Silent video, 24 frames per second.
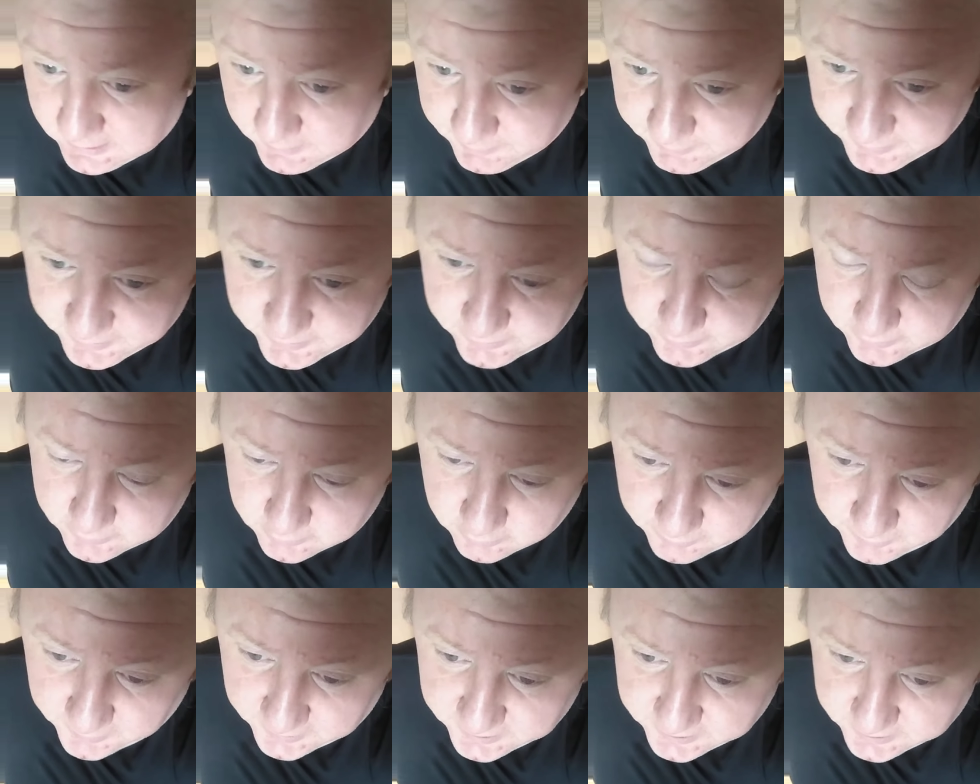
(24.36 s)
пишут, что
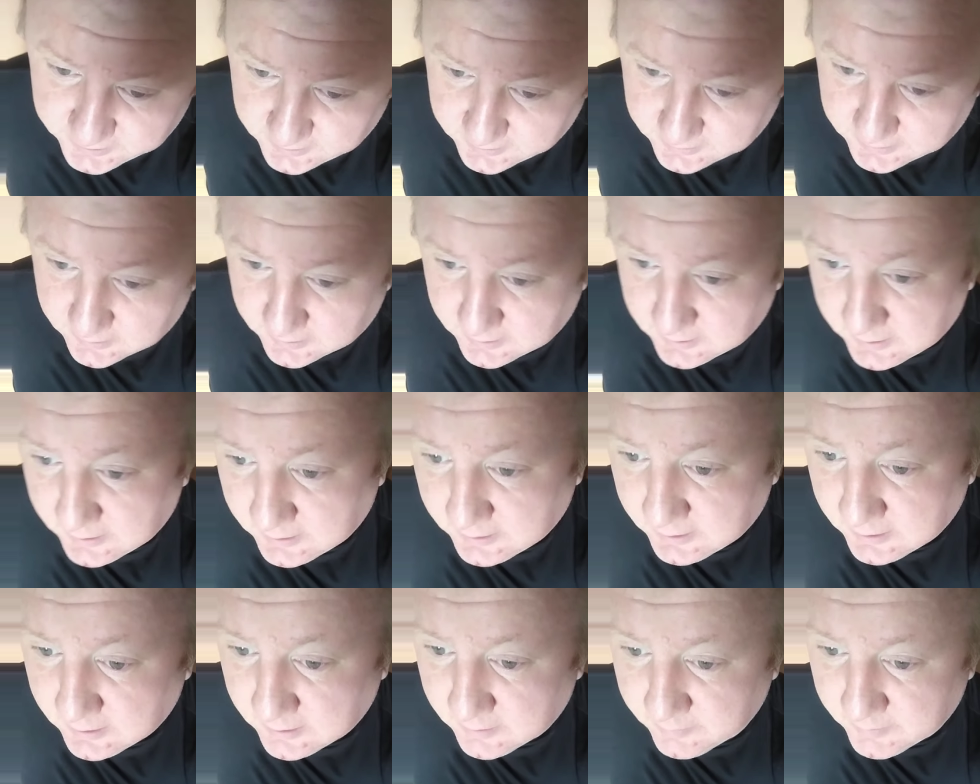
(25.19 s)
причиной это
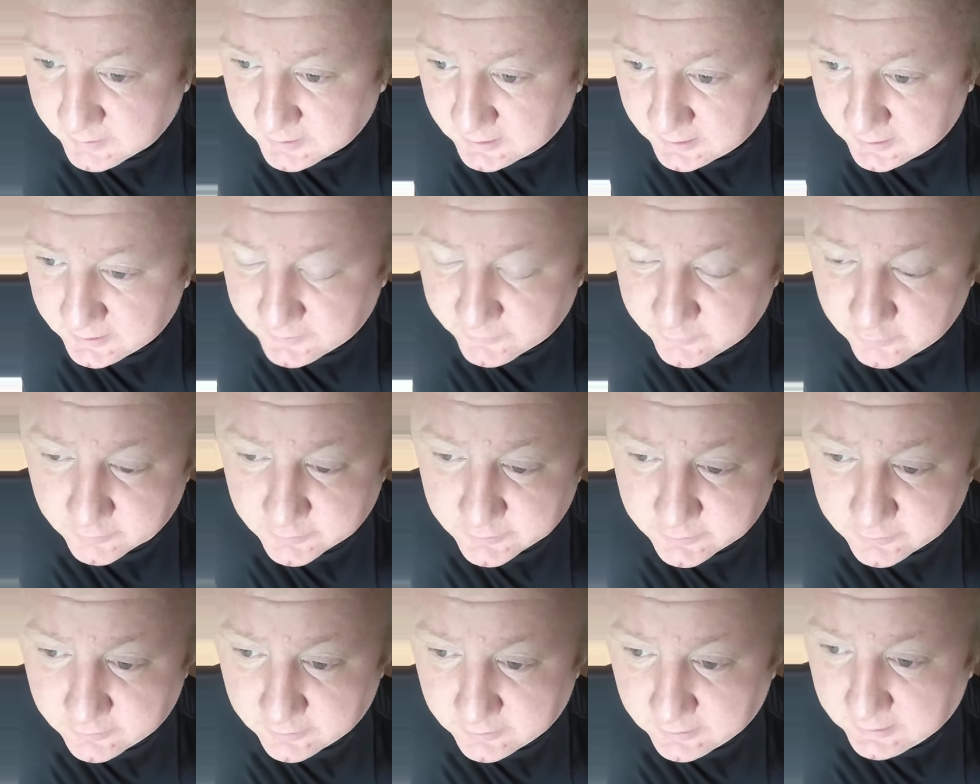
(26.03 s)
была не то,
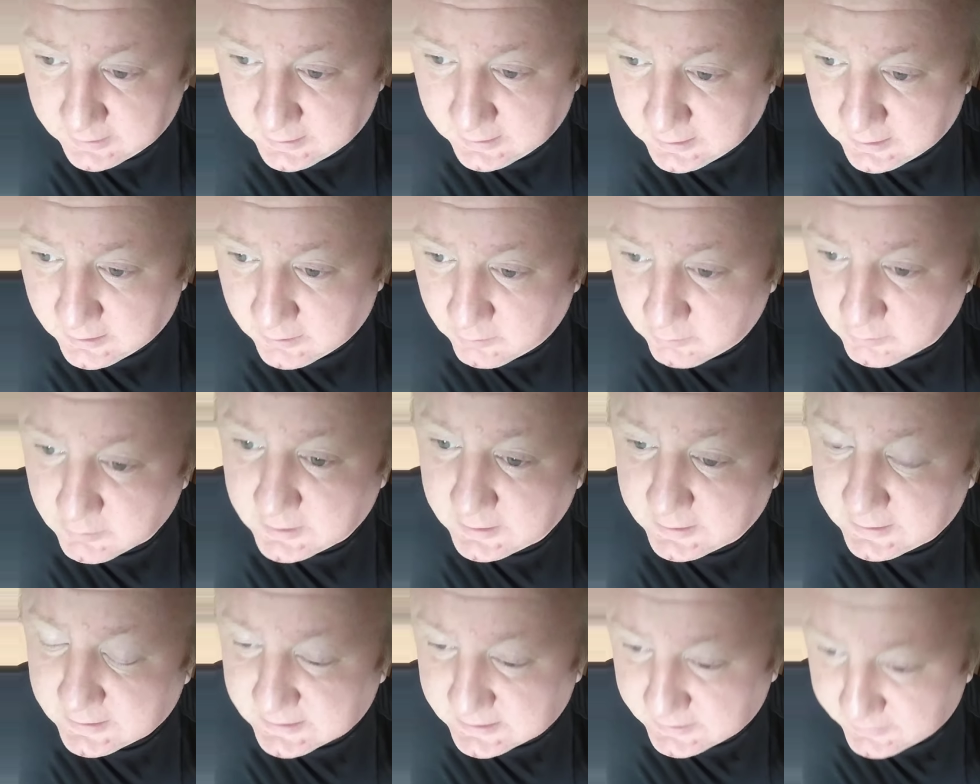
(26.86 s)
что он
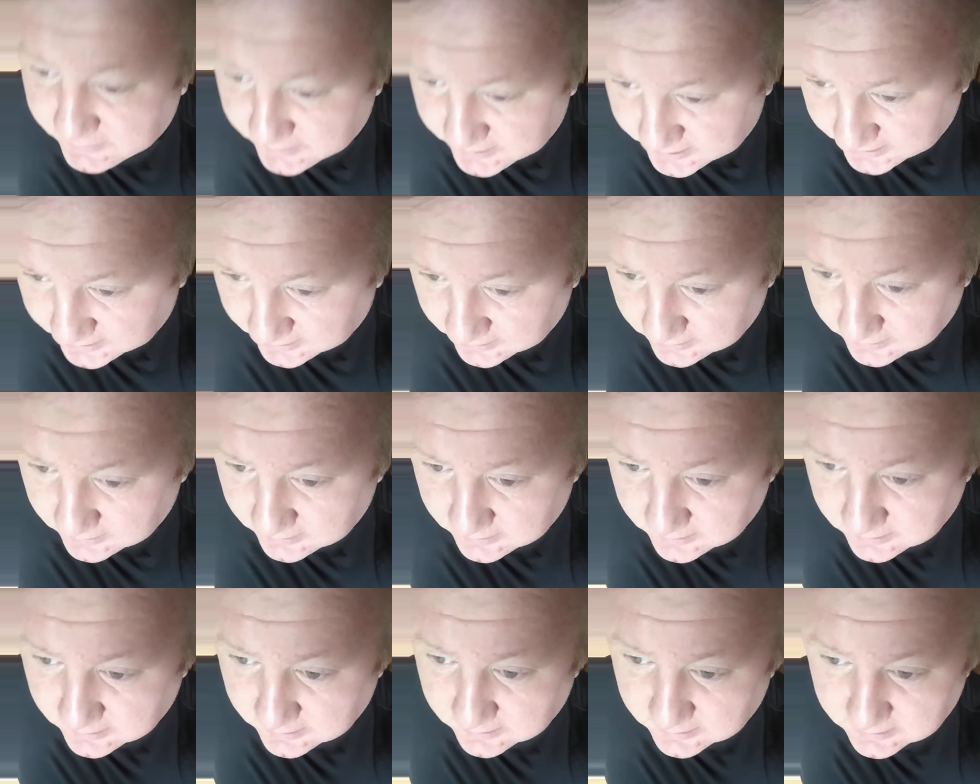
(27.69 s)
когда совершал,
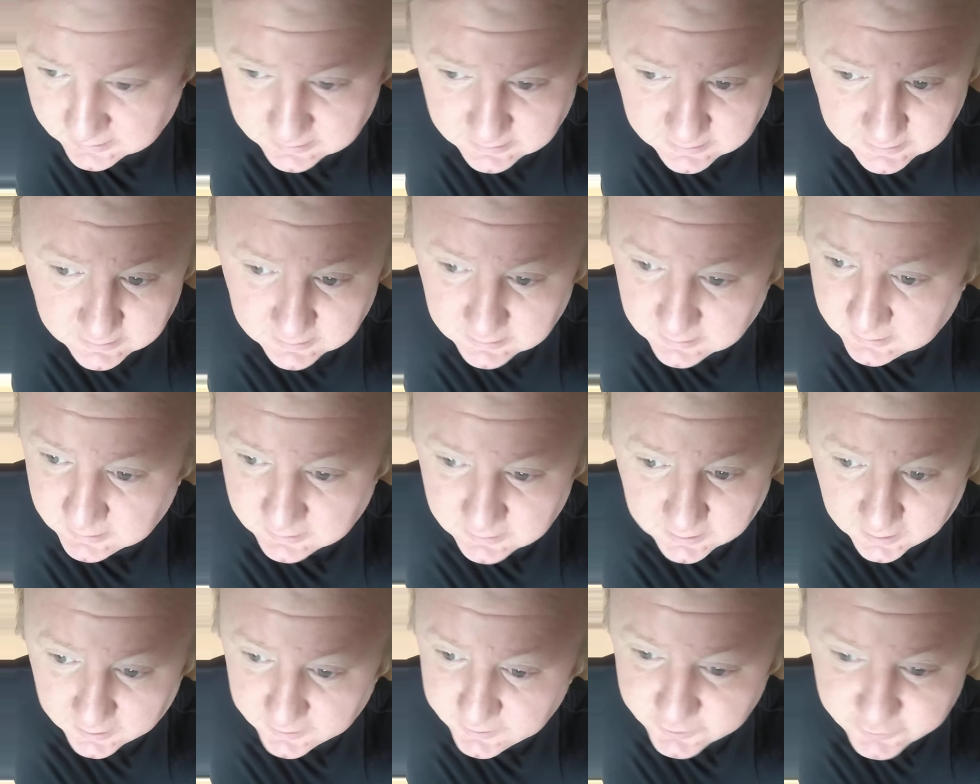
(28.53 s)
а
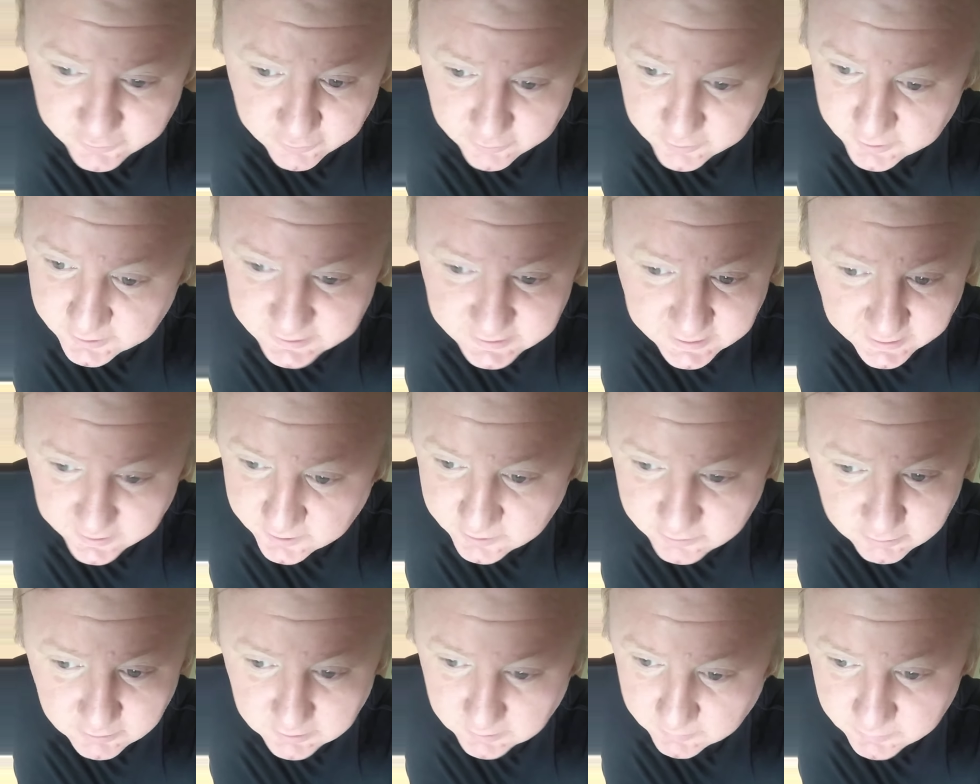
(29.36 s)
они что, не знали,
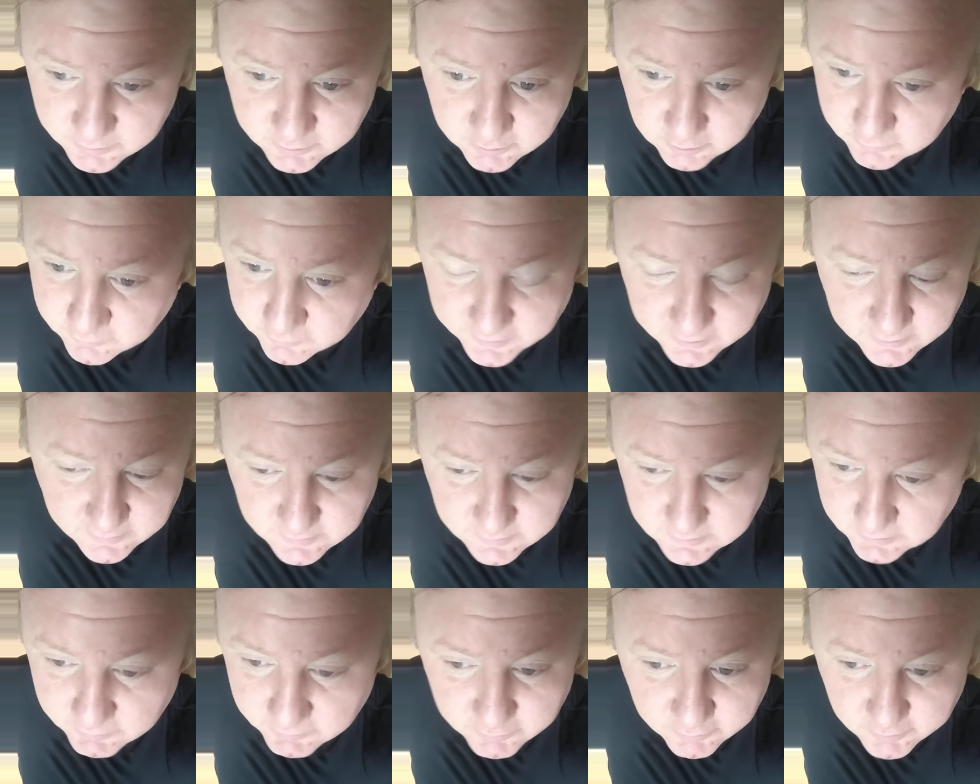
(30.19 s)
что там, что творилось в
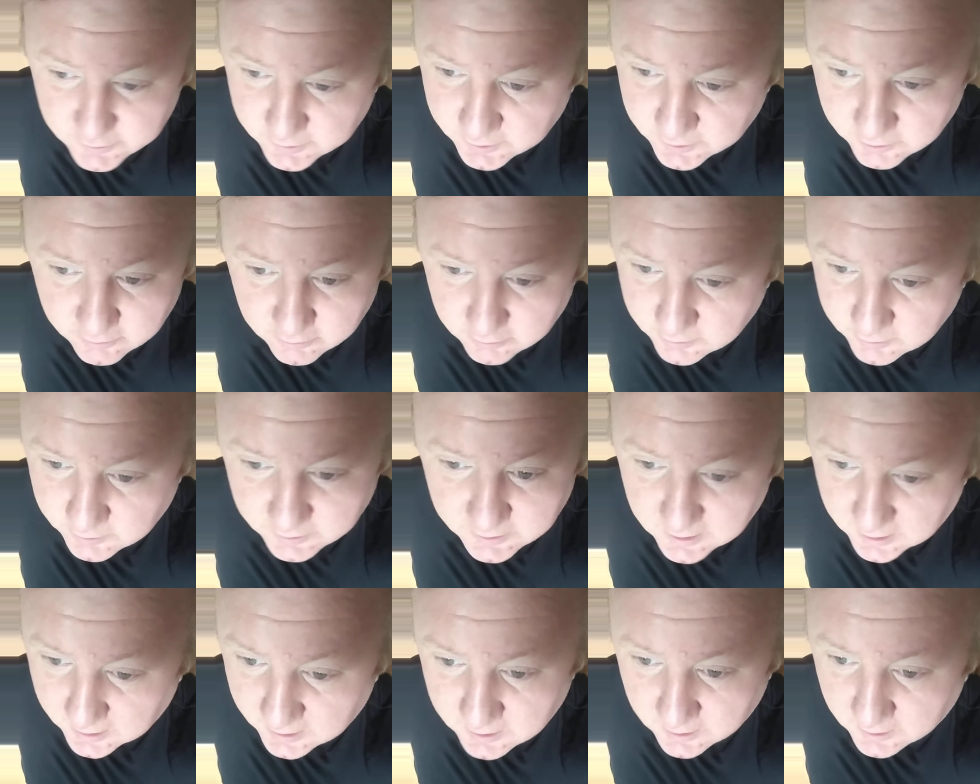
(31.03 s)
90-е годы,
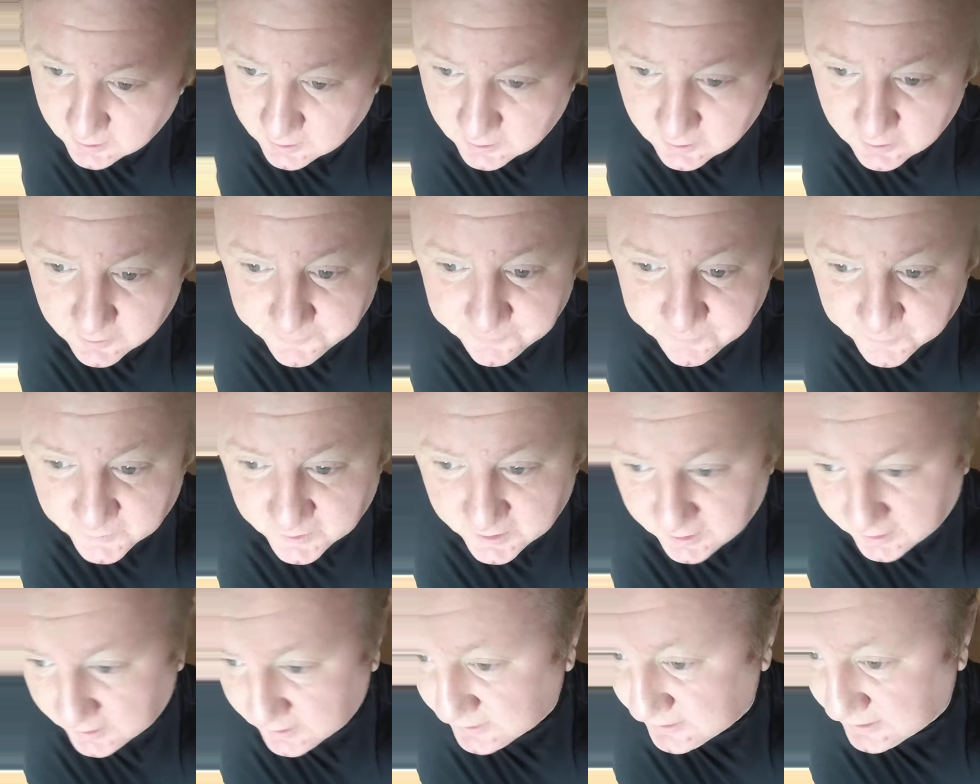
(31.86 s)
как,
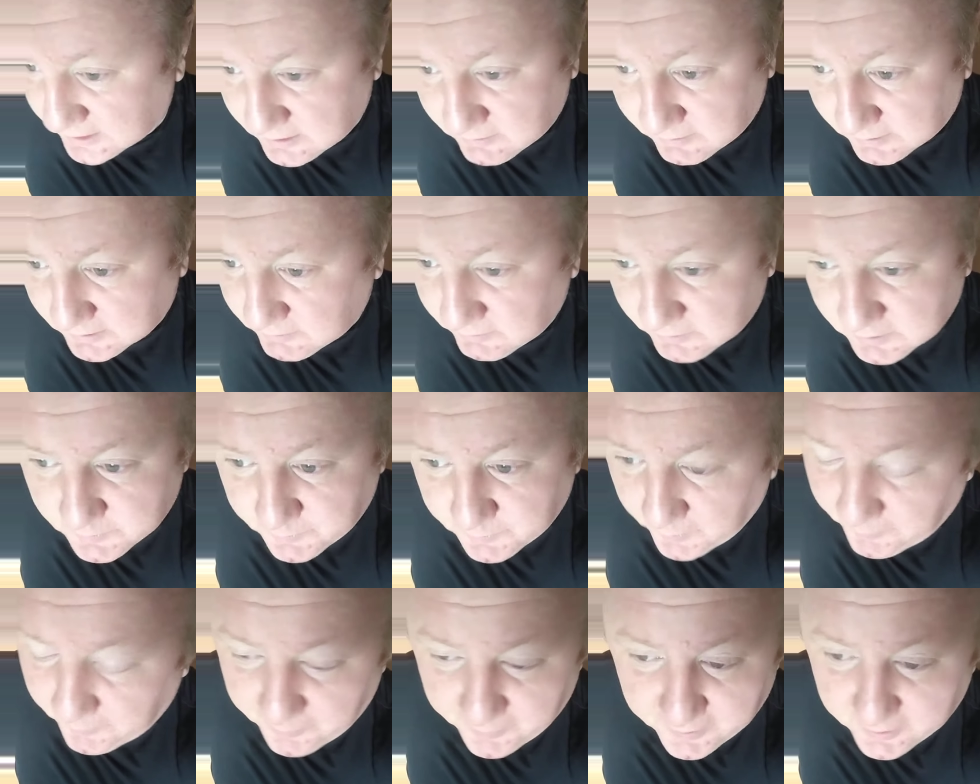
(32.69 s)
как захватывались
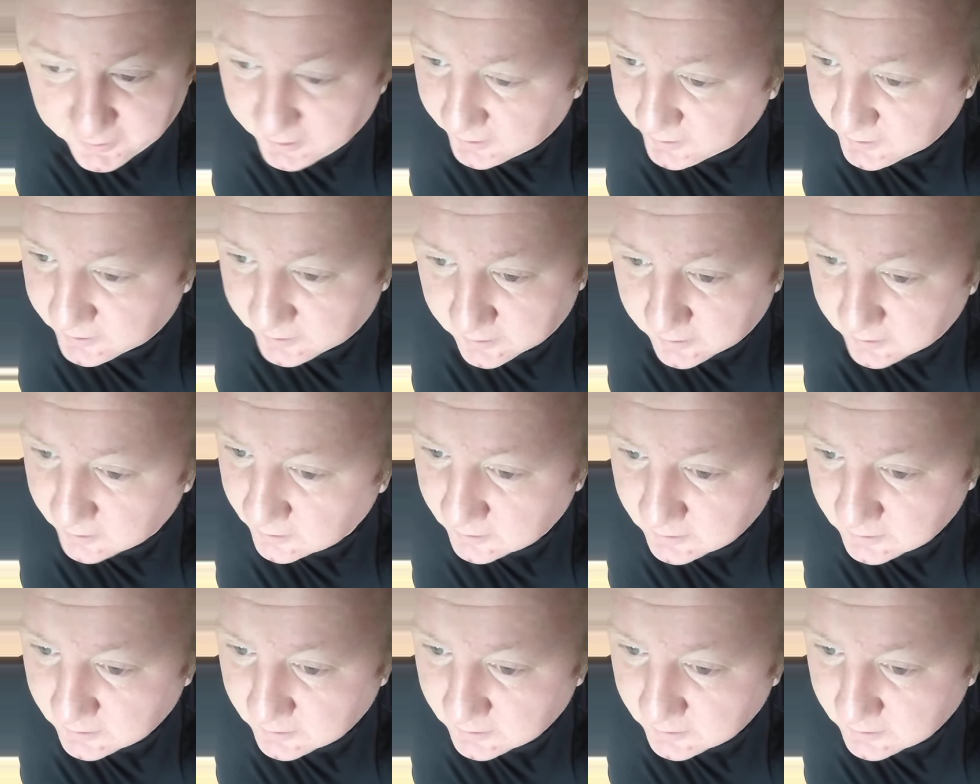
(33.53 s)
предприятия?